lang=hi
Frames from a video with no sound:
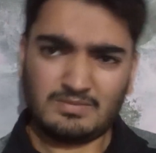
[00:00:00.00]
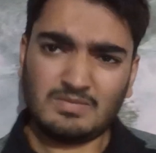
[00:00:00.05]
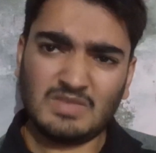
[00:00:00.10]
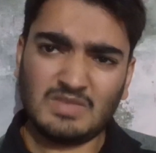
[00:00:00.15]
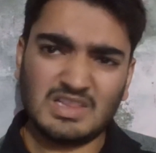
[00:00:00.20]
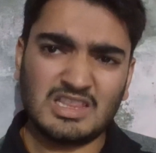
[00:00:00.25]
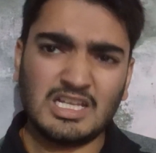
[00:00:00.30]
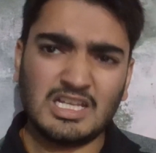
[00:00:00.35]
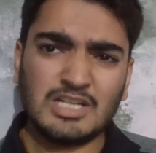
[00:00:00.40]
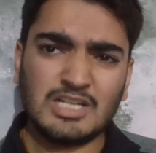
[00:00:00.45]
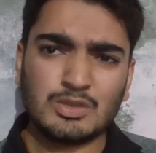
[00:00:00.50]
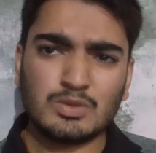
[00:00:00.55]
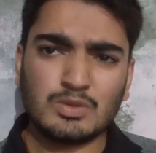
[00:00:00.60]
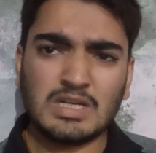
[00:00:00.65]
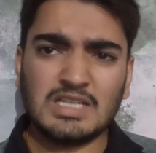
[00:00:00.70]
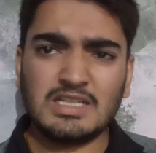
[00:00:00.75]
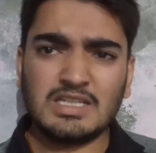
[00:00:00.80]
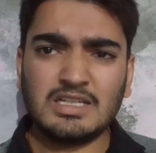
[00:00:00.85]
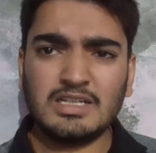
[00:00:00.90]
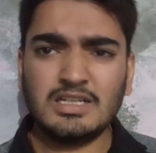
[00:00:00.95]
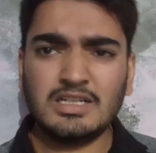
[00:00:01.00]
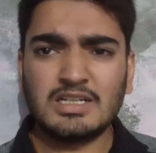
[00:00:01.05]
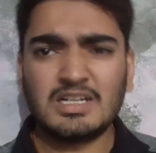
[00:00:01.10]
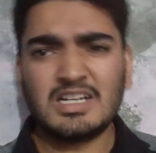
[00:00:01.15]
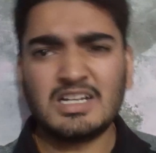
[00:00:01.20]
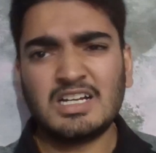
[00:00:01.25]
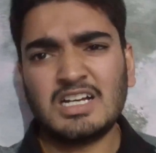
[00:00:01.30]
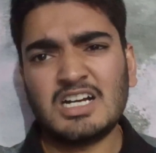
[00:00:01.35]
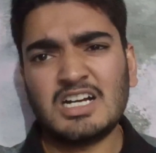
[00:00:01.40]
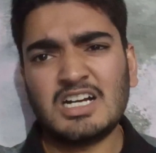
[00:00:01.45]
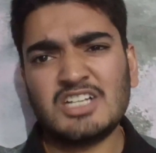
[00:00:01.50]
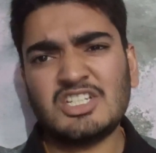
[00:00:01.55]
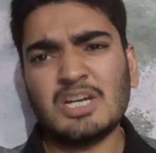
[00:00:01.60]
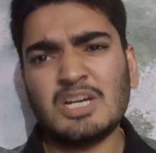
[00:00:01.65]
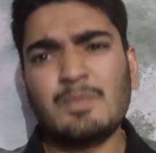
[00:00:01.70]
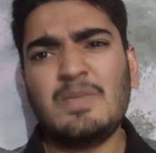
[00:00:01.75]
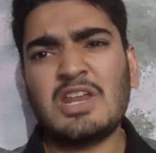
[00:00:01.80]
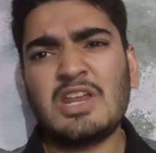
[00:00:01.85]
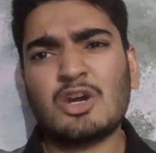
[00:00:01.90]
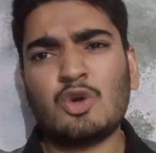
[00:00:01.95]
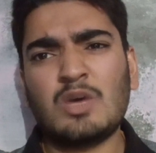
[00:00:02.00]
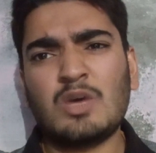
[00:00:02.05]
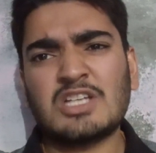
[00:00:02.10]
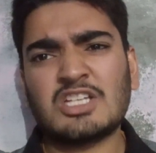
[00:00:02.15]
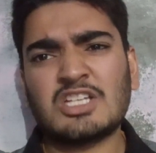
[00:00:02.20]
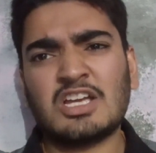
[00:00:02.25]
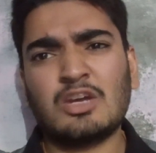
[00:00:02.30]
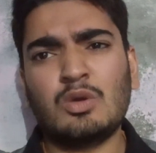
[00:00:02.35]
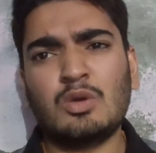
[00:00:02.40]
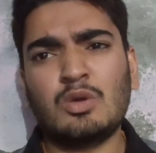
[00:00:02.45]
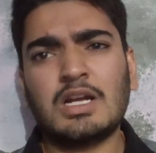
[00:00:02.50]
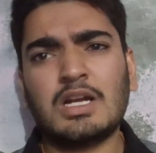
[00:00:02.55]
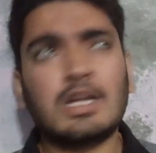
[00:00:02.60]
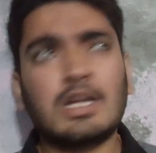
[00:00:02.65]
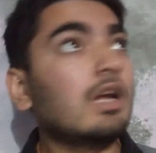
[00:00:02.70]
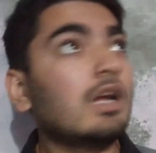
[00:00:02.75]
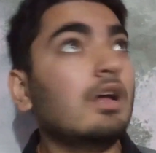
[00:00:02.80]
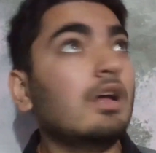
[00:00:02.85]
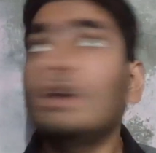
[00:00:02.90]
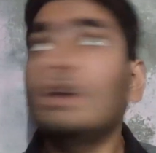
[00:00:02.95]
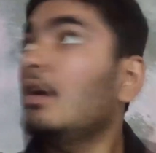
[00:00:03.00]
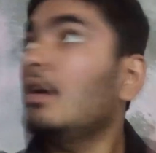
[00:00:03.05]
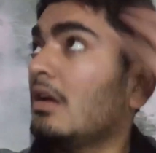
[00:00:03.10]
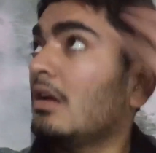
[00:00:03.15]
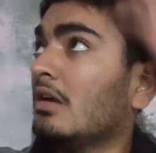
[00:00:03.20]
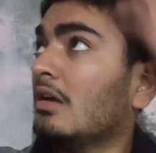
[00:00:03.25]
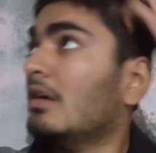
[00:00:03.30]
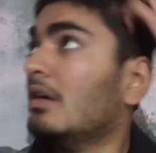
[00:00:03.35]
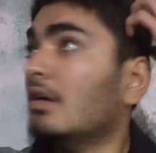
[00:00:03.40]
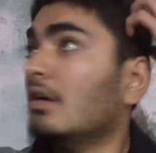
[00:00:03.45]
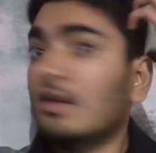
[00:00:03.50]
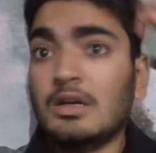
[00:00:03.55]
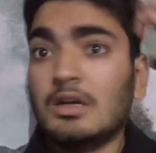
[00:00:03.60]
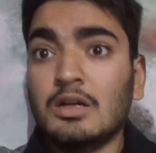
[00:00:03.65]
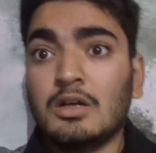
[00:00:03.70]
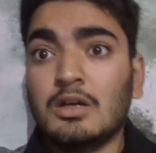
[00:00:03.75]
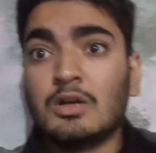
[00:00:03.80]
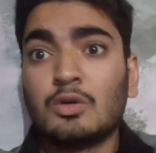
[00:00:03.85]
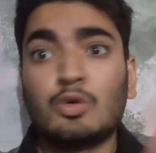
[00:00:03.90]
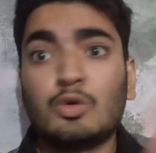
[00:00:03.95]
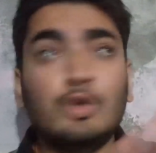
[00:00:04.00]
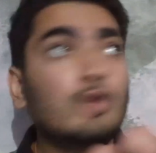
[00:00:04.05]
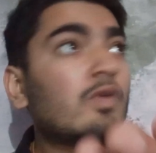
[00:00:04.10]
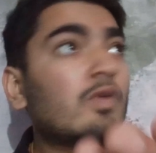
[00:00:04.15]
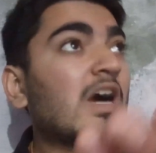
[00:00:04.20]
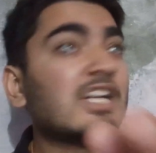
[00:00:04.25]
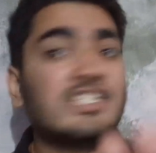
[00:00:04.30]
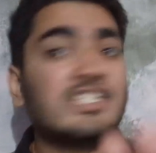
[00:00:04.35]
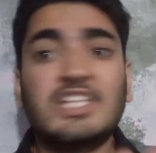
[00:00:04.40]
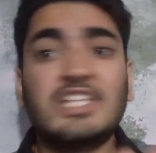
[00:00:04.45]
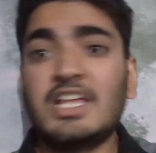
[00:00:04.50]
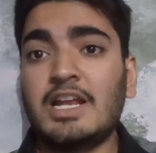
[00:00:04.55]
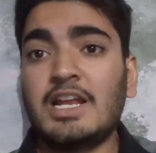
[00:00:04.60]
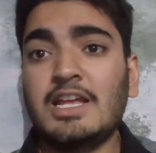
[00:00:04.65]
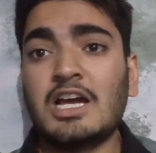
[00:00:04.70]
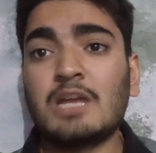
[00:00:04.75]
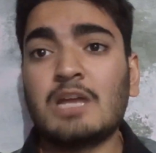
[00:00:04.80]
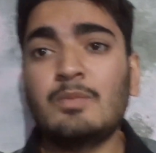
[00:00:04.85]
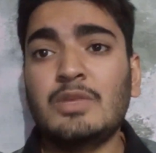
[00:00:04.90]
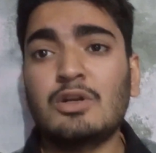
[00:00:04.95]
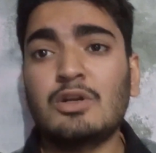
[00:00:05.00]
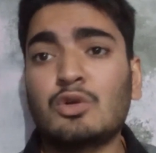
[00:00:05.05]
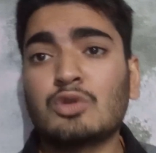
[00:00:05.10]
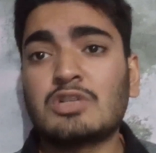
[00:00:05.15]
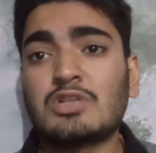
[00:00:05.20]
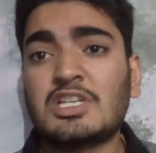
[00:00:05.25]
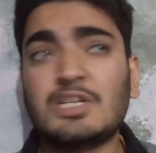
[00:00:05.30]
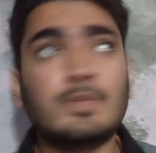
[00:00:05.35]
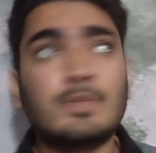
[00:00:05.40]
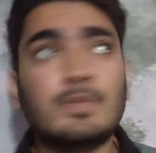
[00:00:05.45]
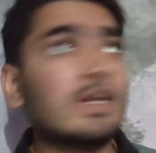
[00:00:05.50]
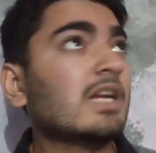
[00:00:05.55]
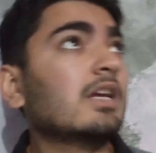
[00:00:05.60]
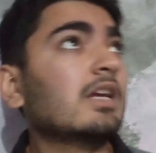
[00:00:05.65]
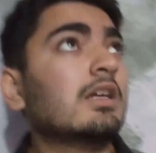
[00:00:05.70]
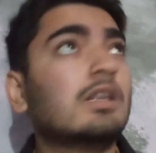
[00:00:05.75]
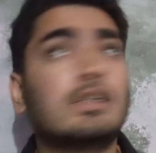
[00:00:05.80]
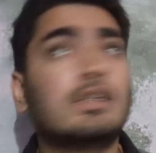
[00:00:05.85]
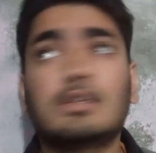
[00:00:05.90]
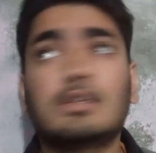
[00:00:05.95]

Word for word: नहीं सुनाई दे रही अच्छा मेरे को ऐसा क्यों लग रहा है चाहते हैं कोई आवाज दे रहा है यार मेरे को सच में